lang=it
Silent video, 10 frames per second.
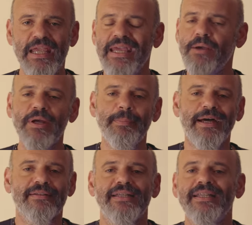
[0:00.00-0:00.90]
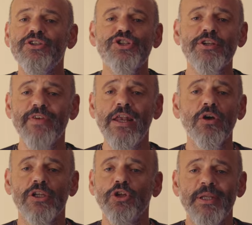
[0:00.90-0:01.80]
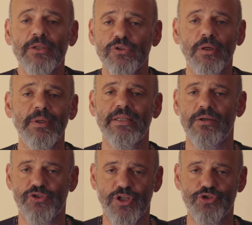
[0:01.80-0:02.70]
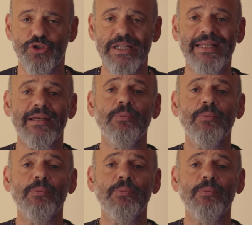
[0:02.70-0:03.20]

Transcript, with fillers: È quella parte del cervello che domina tutta quanta la nostra giornata,